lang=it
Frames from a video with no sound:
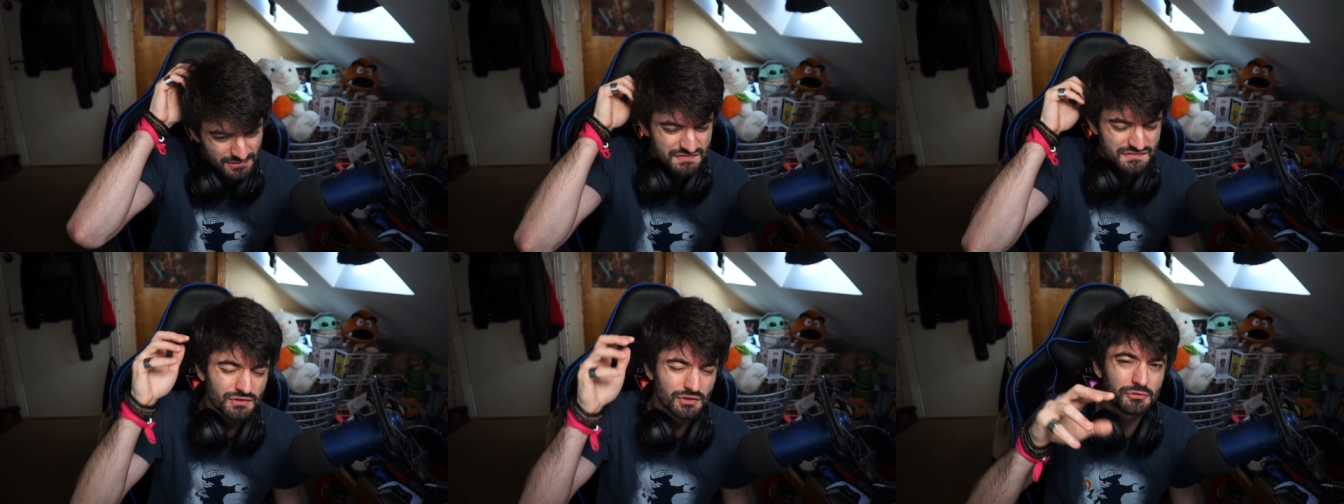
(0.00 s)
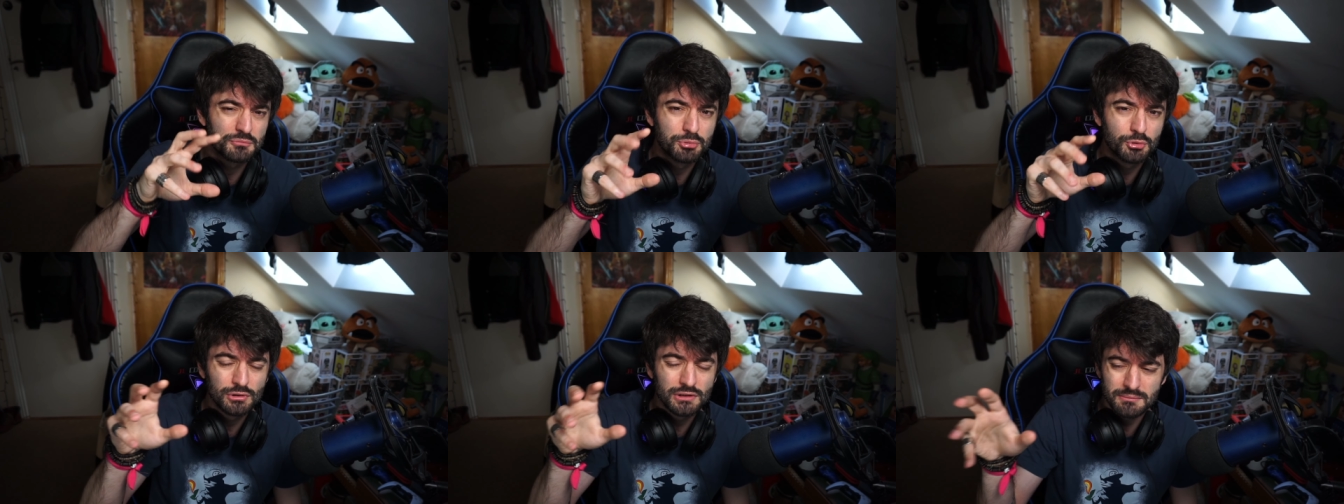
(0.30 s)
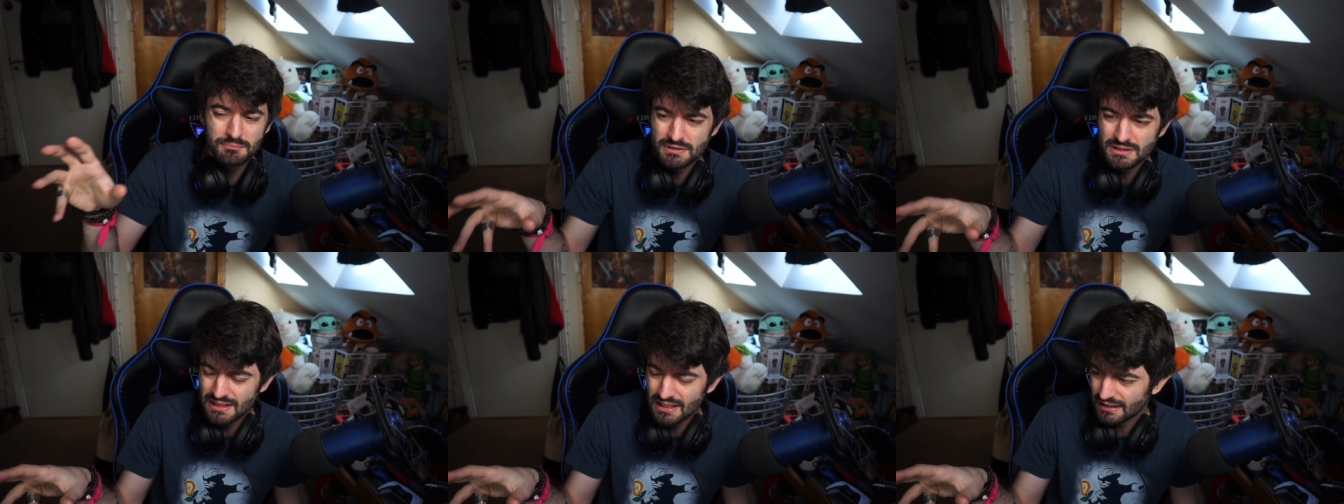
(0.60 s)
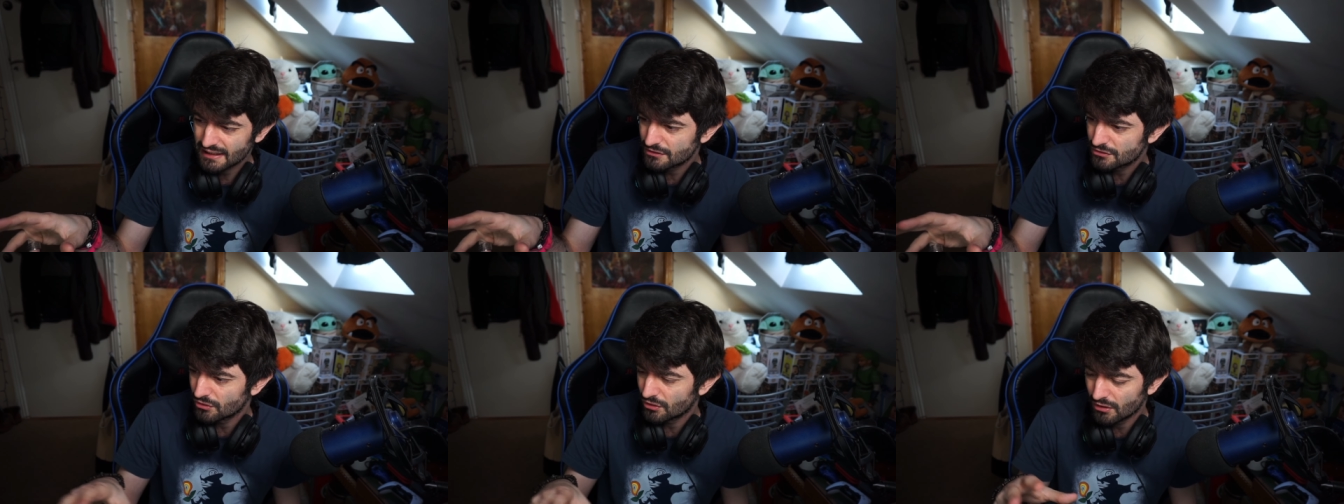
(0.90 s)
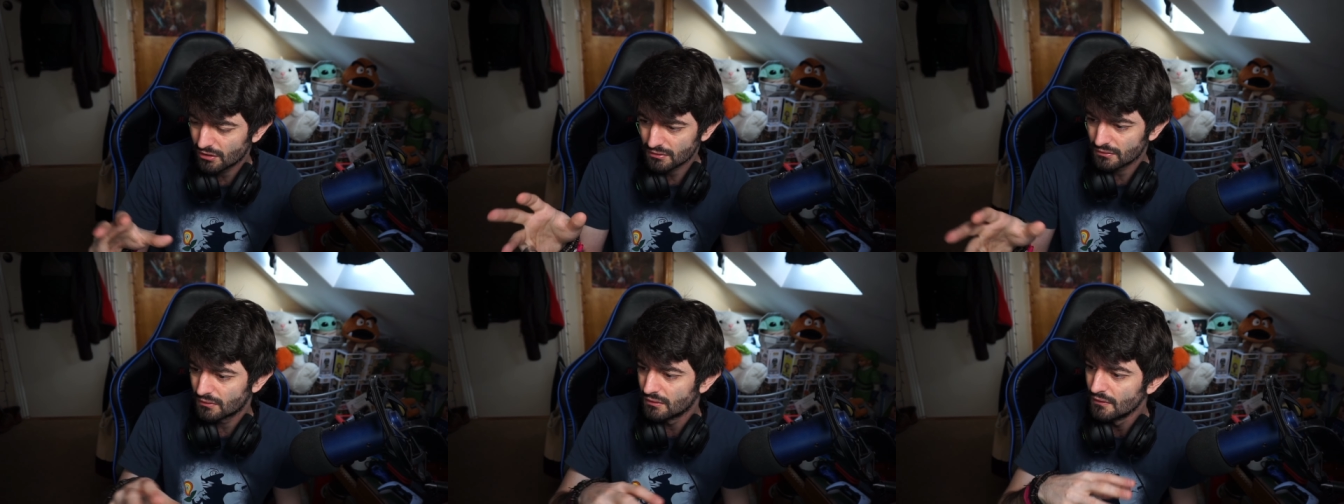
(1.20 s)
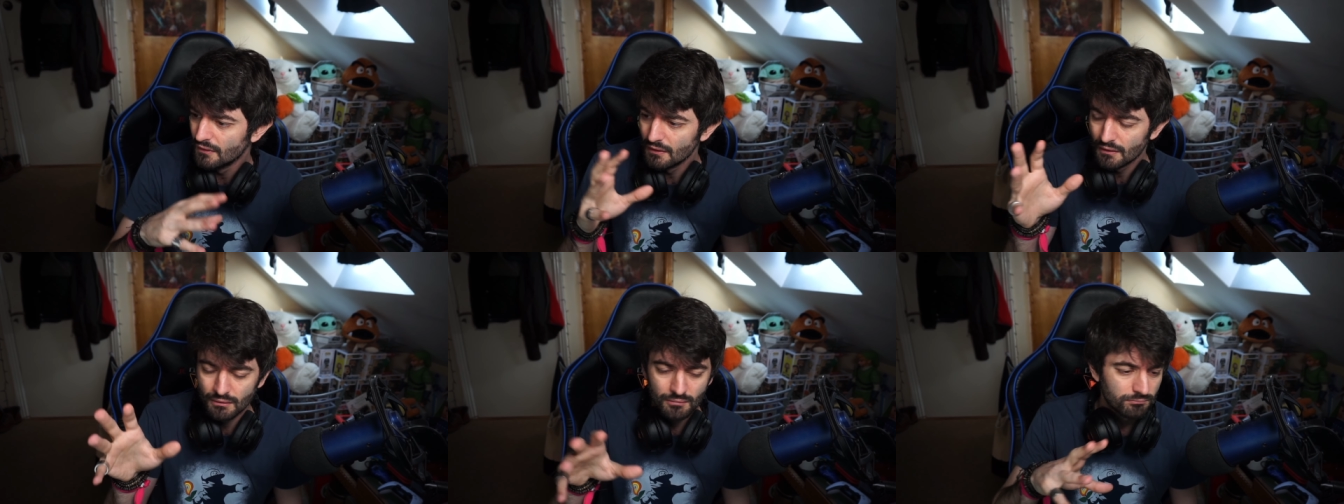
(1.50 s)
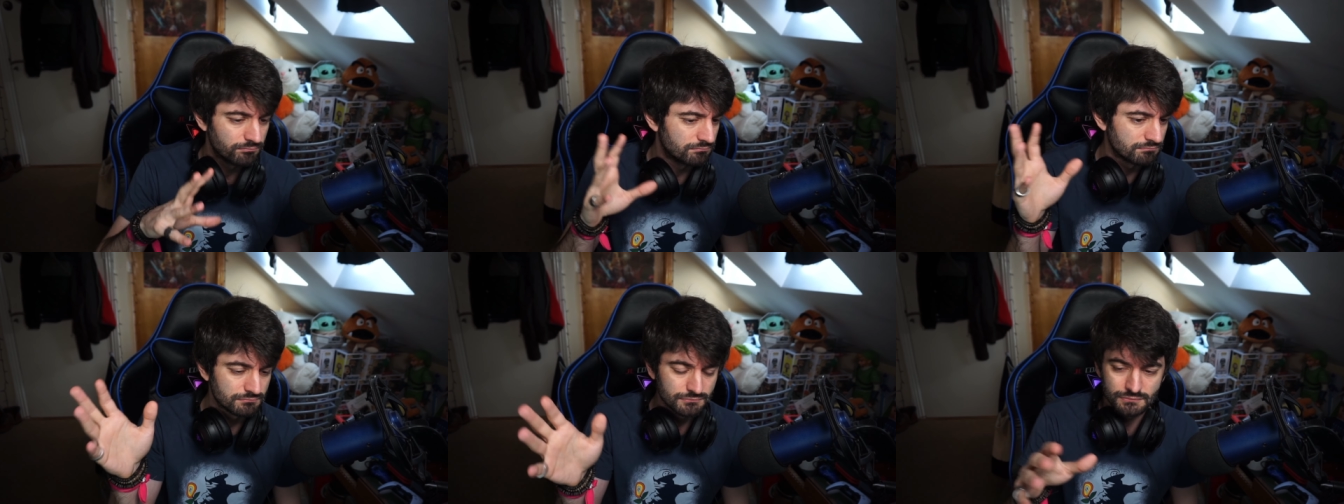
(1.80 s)
Don't Bully Me Nagatoro,
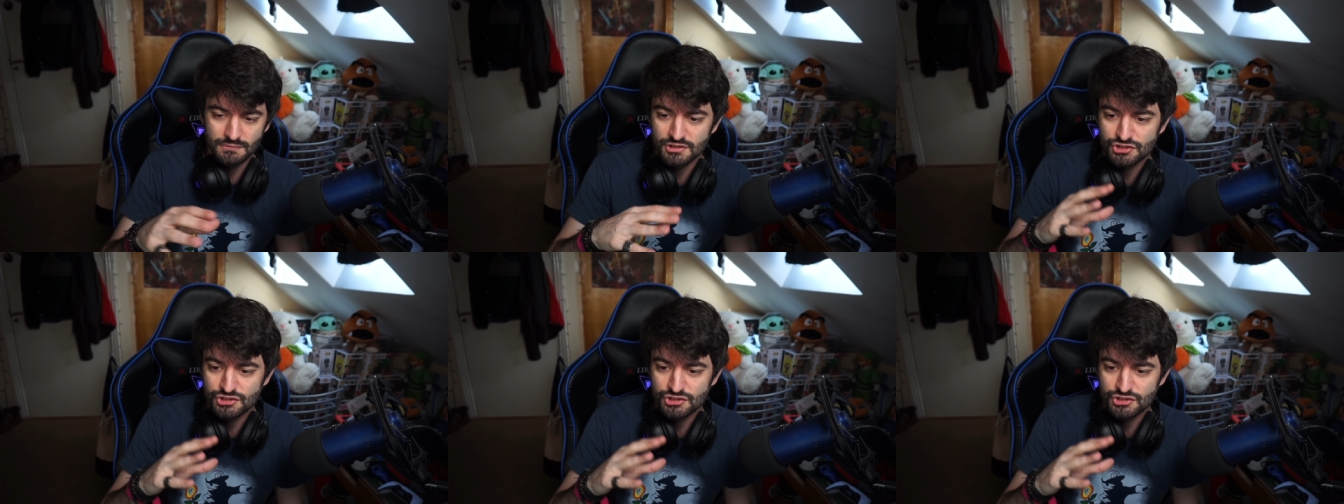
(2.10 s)
mm,